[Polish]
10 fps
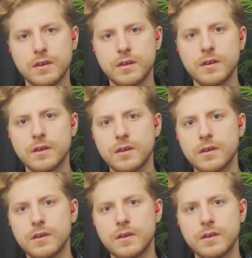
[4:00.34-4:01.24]
200
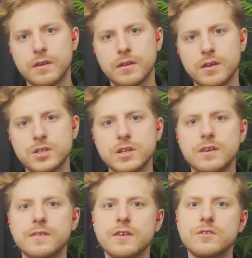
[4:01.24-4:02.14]
koła. Jeżeli
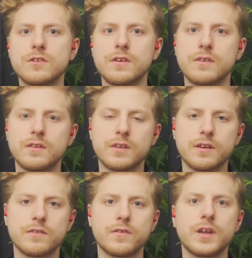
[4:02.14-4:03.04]
jesteście
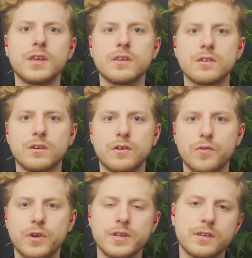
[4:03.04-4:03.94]
zainteresowani, to w
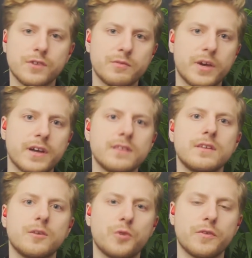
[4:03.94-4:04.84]
kolejnych filmach
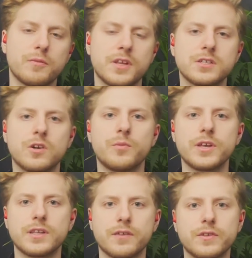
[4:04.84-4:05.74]
chętnie opowiem, dlaczego
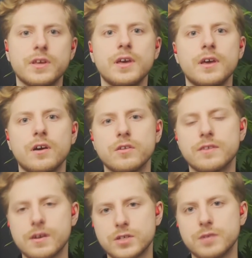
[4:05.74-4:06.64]
Minecraft od
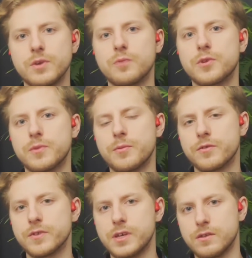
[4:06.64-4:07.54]
zawsze miał problemy
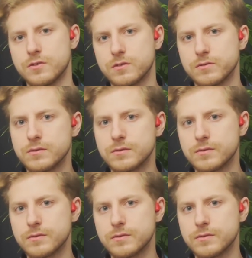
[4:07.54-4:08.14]
z wydajnością.